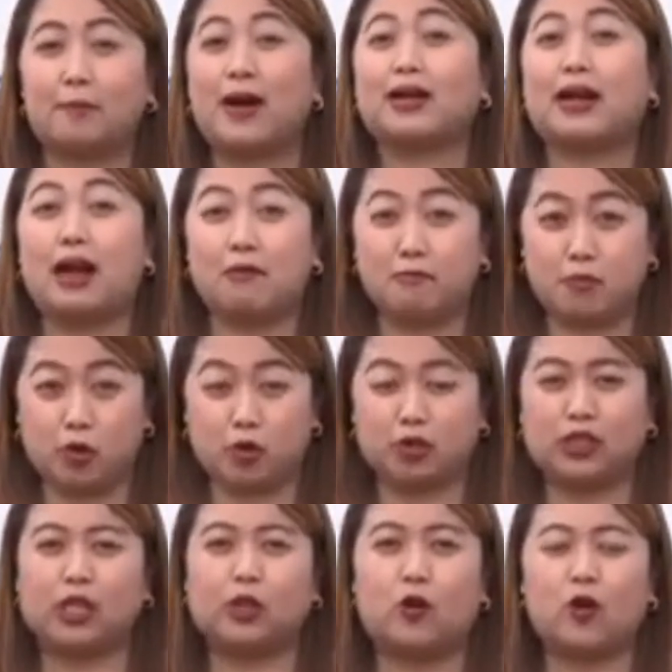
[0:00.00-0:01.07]

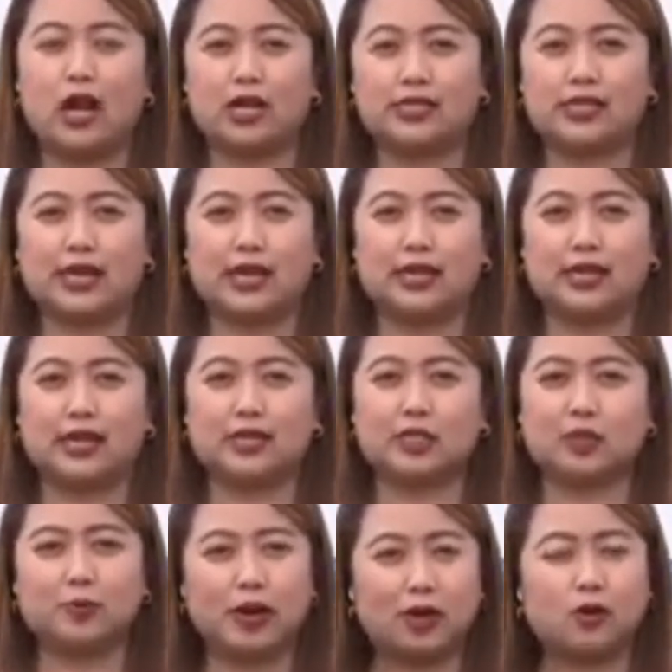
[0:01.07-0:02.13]
pag-ambon dito nga sa
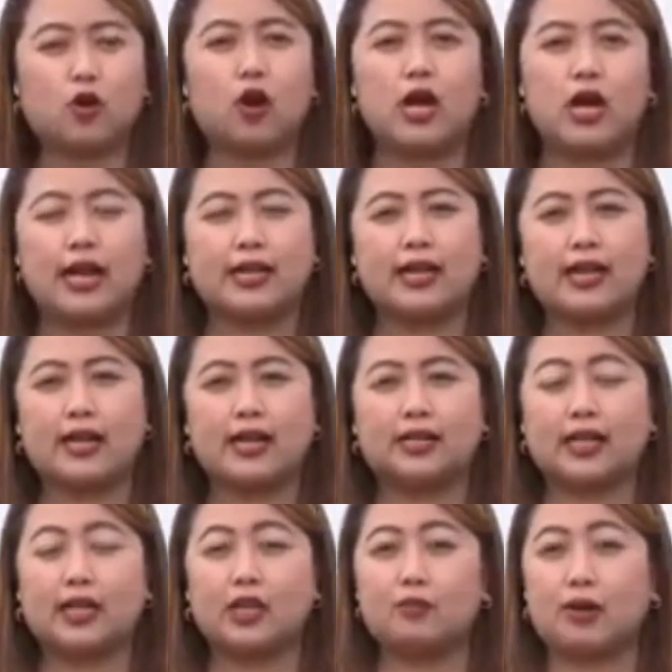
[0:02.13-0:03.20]
NLEX pero
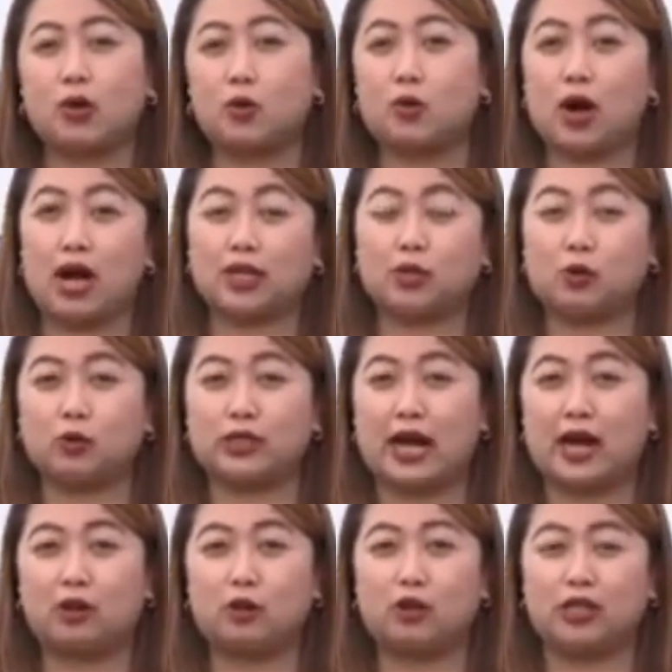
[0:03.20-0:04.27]
nananatiling maluwag yung
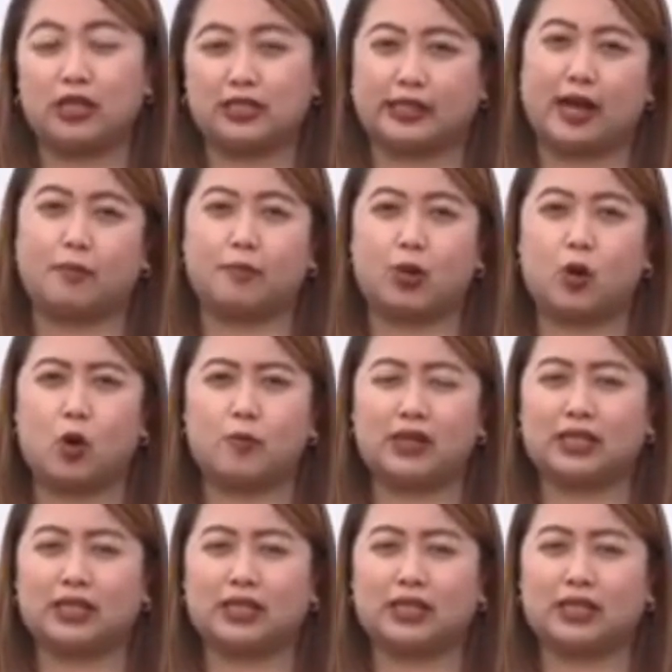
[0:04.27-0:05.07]
daloy ng trapiko.